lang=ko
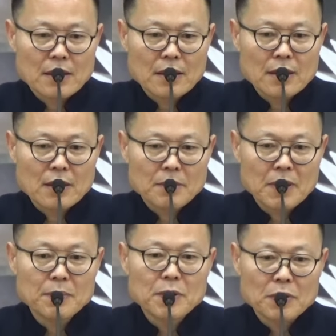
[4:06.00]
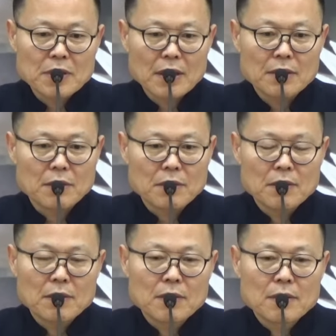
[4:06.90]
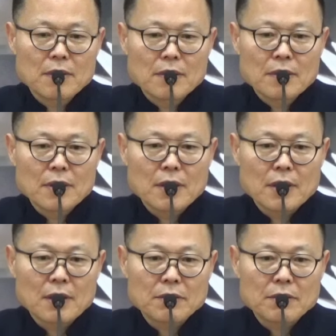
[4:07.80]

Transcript: 예, 법조차도, 예,